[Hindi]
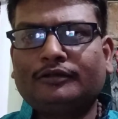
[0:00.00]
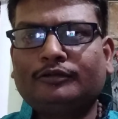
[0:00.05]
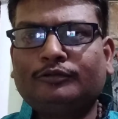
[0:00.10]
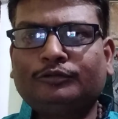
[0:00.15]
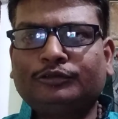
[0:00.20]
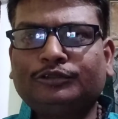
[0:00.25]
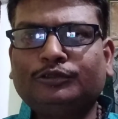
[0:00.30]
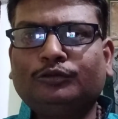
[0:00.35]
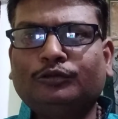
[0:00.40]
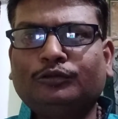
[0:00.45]

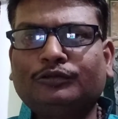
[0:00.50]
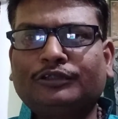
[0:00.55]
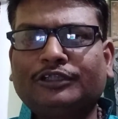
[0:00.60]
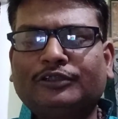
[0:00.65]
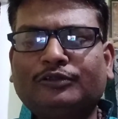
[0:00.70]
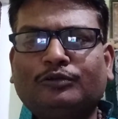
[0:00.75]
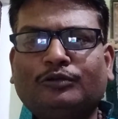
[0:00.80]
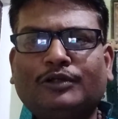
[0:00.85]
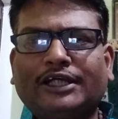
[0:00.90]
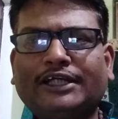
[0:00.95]
कुछ लोग
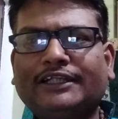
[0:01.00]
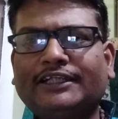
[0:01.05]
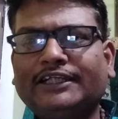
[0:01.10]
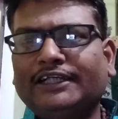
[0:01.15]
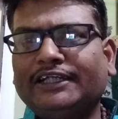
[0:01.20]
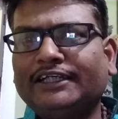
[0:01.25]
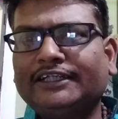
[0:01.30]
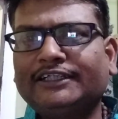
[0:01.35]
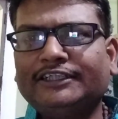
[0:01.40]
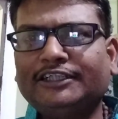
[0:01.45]
इसको कहते
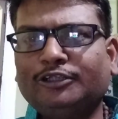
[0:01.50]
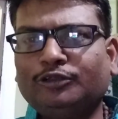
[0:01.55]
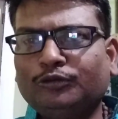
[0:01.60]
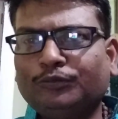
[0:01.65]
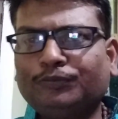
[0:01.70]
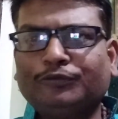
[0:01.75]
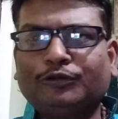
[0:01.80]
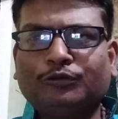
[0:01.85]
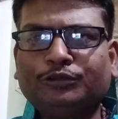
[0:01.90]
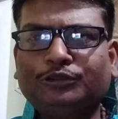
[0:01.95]
हैं कि ये
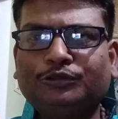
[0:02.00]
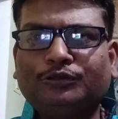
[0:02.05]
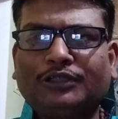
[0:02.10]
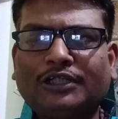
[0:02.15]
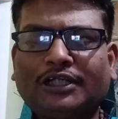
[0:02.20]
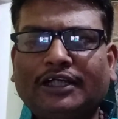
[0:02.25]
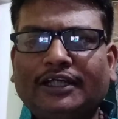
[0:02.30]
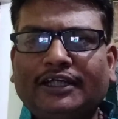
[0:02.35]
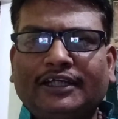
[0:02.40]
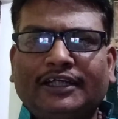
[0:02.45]
लुप्त हो
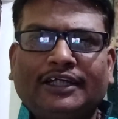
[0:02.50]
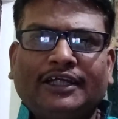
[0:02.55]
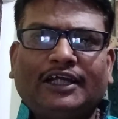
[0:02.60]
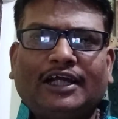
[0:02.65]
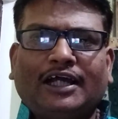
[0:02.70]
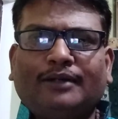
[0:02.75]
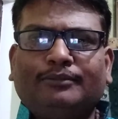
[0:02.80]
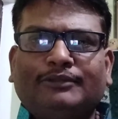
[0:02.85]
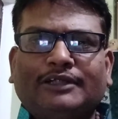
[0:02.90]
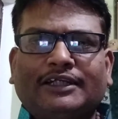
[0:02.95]
चुका है
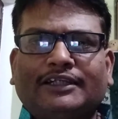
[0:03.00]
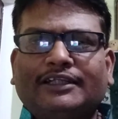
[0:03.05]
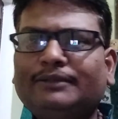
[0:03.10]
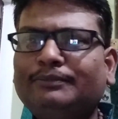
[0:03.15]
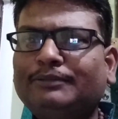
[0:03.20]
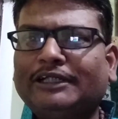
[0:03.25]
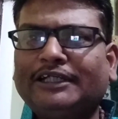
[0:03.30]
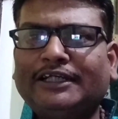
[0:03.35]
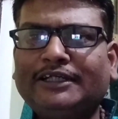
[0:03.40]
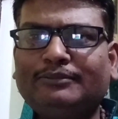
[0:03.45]
अब धरती
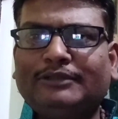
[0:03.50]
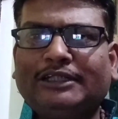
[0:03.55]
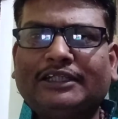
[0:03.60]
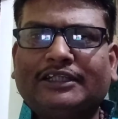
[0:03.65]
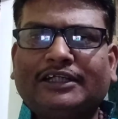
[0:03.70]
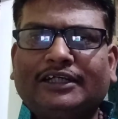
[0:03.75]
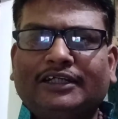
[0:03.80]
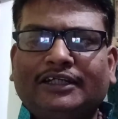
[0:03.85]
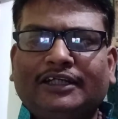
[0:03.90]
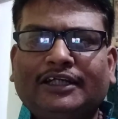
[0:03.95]
पर नहीं
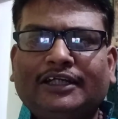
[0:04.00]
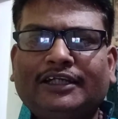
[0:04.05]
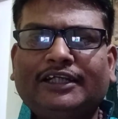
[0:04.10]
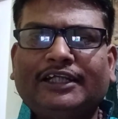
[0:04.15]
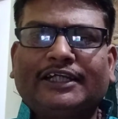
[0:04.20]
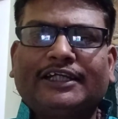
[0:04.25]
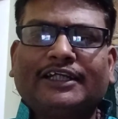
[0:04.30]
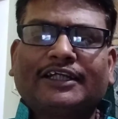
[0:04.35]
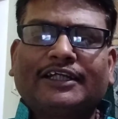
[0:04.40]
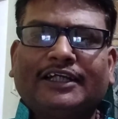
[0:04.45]
मिलता
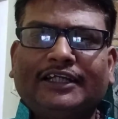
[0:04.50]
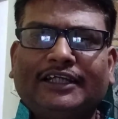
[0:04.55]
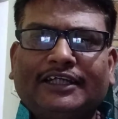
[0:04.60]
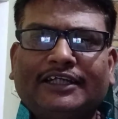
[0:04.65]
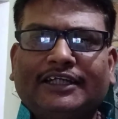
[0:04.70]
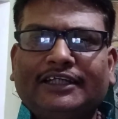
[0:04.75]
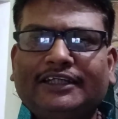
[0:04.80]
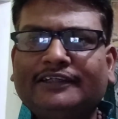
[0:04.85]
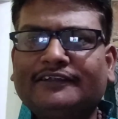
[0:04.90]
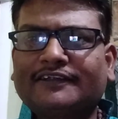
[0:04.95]
लेकिन कहीं
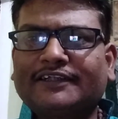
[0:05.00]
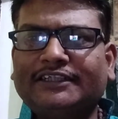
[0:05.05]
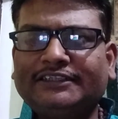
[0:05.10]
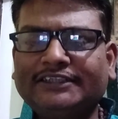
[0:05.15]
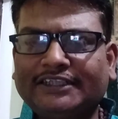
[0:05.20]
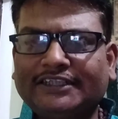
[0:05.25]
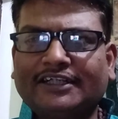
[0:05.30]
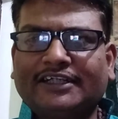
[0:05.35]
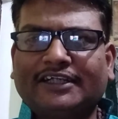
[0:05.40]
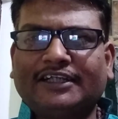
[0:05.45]
कहीं इसका
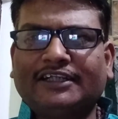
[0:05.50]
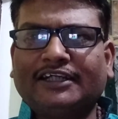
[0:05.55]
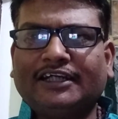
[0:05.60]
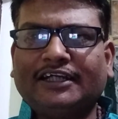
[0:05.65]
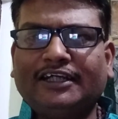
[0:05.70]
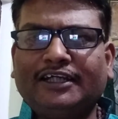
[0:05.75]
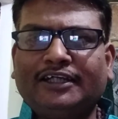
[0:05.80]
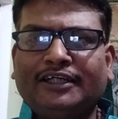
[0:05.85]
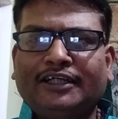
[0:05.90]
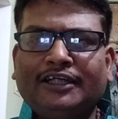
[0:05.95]
जिक्र आता
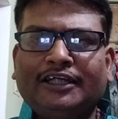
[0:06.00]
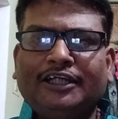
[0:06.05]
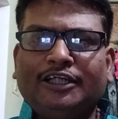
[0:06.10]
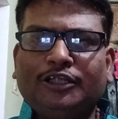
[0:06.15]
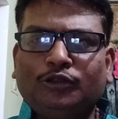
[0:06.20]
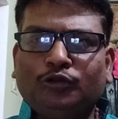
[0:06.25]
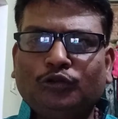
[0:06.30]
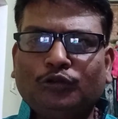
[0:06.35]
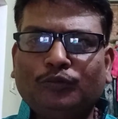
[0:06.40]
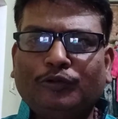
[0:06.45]
है
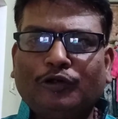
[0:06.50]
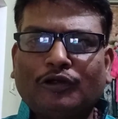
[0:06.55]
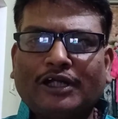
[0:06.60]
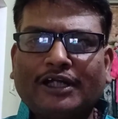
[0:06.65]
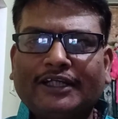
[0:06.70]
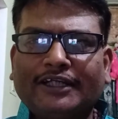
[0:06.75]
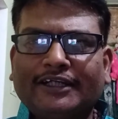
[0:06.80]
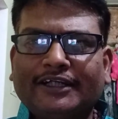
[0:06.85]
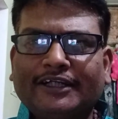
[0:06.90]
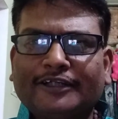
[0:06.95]
हिंदू
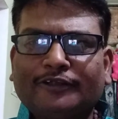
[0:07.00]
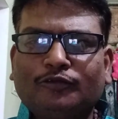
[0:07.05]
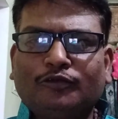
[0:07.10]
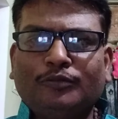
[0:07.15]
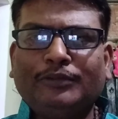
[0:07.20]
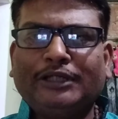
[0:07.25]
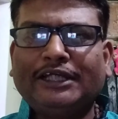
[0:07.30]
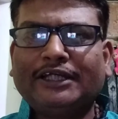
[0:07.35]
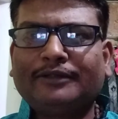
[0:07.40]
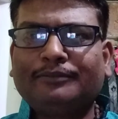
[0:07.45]
पौराणिक ग्रंथों
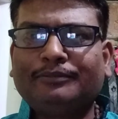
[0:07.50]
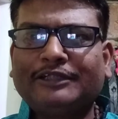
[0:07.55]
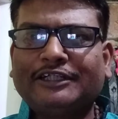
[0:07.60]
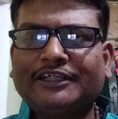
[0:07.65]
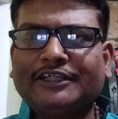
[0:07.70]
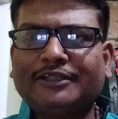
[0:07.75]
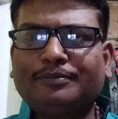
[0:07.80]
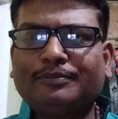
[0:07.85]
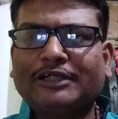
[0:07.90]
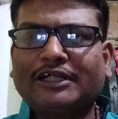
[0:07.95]
में एक
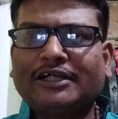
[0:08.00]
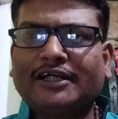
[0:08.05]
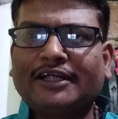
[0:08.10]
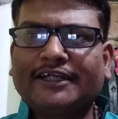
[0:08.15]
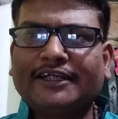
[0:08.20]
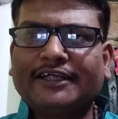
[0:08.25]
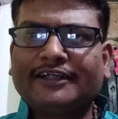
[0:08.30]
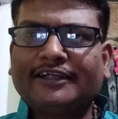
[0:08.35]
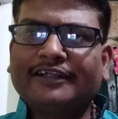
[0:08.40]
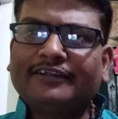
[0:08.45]
विशेष प्रकार
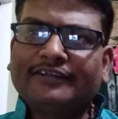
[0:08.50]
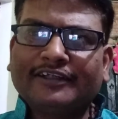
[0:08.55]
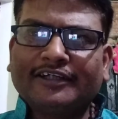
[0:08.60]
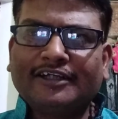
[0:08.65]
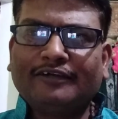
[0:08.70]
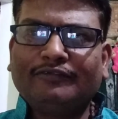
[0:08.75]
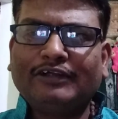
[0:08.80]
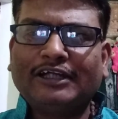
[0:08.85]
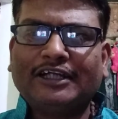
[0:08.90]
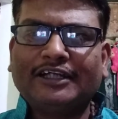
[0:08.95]
के रत्न
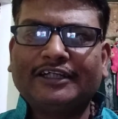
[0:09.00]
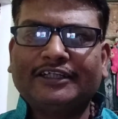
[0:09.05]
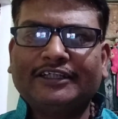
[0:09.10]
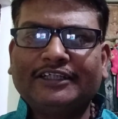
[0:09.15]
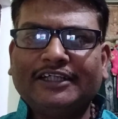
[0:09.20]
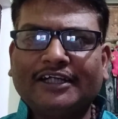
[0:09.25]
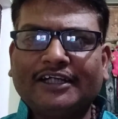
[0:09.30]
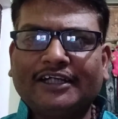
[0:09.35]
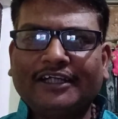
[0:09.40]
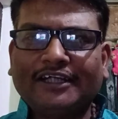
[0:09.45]
का वर्णन
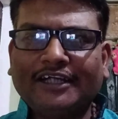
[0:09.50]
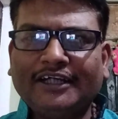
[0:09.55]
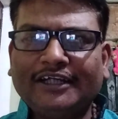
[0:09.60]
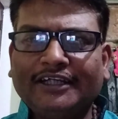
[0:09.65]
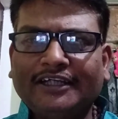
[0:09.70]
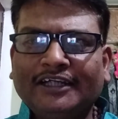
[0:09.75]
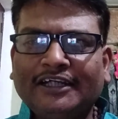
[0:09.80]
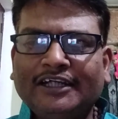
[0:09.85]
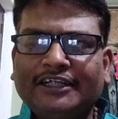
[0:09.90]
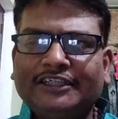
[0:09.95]
किया गया
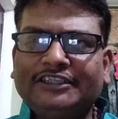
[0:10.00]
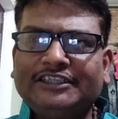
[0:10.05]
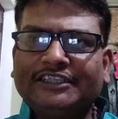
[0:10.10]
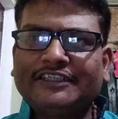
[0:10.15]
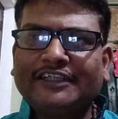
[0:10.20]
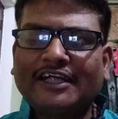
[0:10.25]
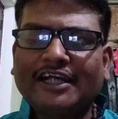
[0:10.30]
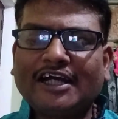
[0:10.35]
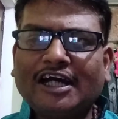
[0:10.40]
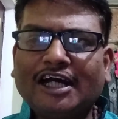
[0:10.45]
है
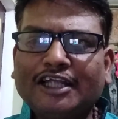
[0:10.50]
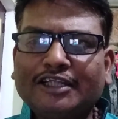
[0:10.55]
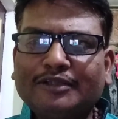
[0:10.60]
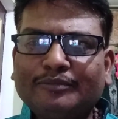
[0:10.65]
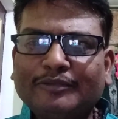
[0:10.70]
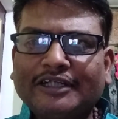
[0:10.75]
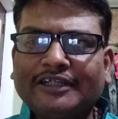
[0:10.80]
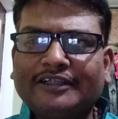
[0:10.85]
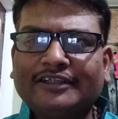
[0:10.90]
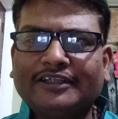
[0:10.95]
जिसे
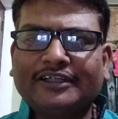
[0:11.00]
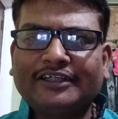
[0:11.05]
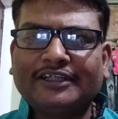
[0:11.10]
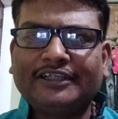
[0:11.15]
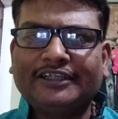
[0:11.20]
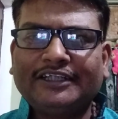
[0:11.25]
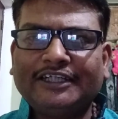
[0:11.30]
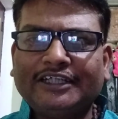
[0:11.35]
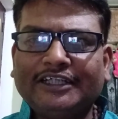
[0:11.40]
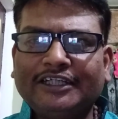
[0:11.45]
आत्मरत्न
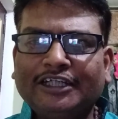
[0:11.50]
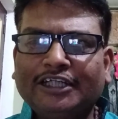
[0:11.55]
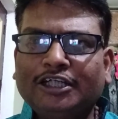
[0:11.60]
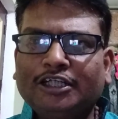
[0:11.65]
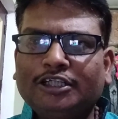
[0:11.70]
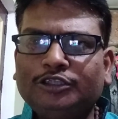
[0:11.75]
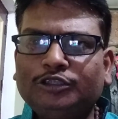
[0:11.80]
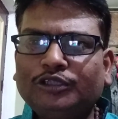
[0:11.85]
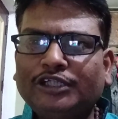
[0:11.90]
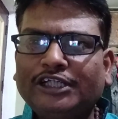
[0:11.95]
कहते हैं
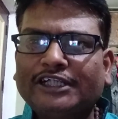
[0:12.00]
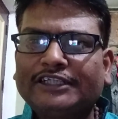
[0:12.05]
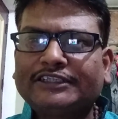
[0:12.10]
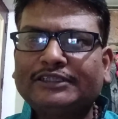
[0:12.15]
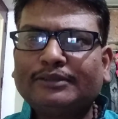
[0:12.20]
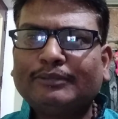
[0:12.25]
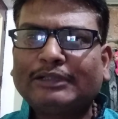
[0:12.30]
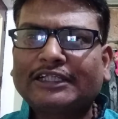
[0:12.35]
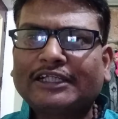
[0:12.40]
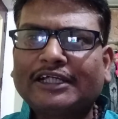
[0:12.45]
जो एक
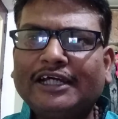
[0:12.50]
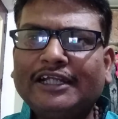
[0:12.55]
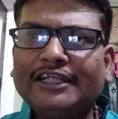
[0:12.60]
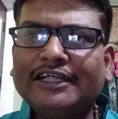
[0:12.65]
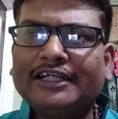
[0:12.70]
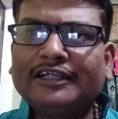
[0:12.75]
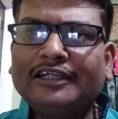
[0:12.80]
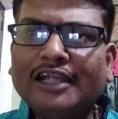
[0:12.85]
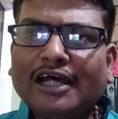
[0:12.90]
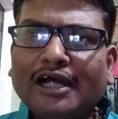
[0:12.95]

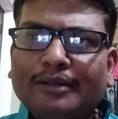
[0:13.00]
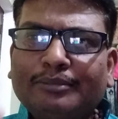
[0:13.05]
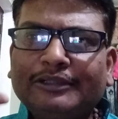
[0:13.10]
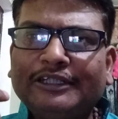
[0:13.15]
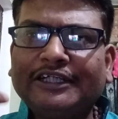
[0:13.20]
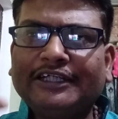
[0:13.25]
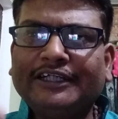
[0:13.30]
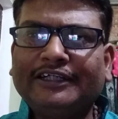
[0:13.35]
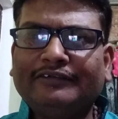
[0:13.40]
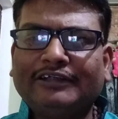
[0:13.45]
चमत्कारिक लाभ
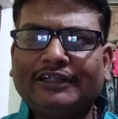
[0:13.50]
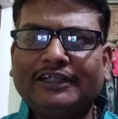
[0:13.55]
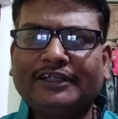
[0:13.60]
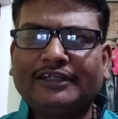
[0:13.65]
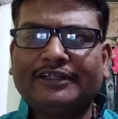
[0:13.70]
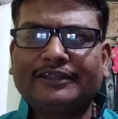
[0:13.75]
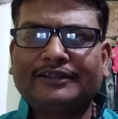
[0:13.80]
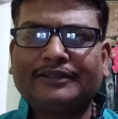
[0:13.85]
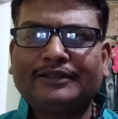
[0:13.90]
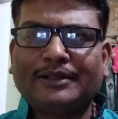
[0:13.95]
देने वाला
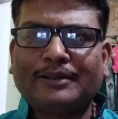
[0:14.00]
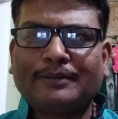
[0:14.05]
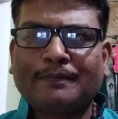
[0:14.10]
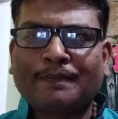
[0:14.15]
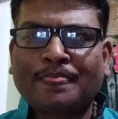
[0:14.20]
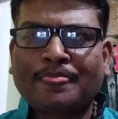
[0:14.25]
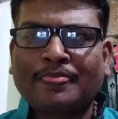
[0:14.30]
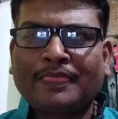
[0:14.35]
रत्न है